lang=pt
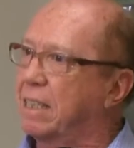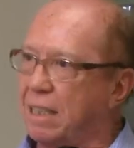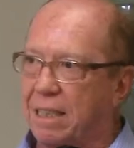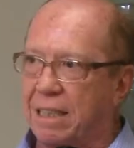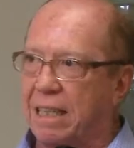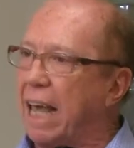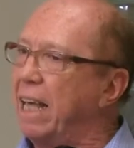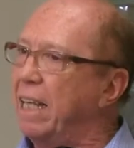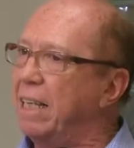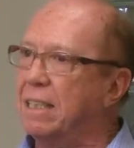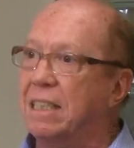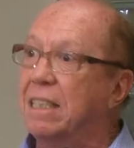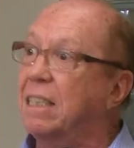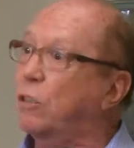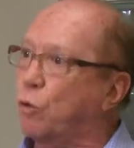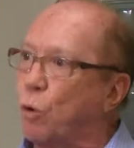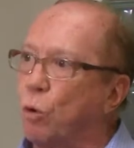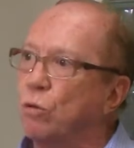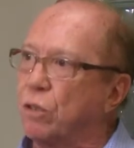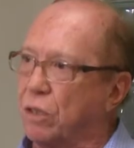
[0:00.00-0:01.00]
sem
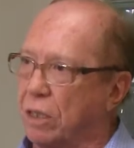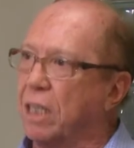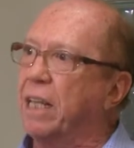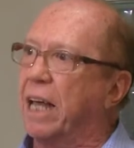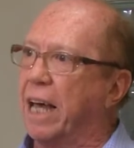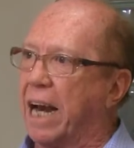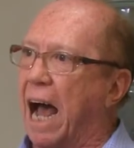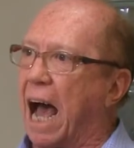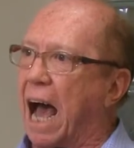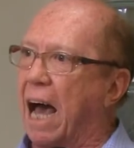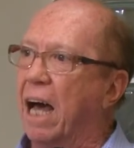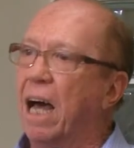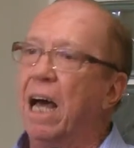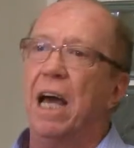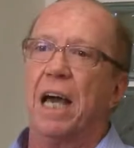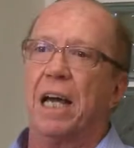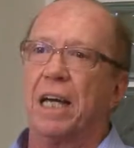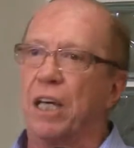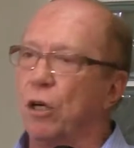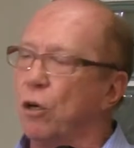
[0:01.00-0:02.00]
desconsiderar
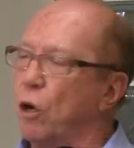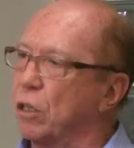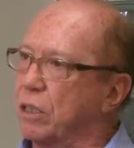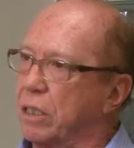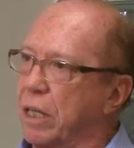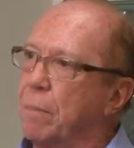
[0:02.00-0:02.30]
que nós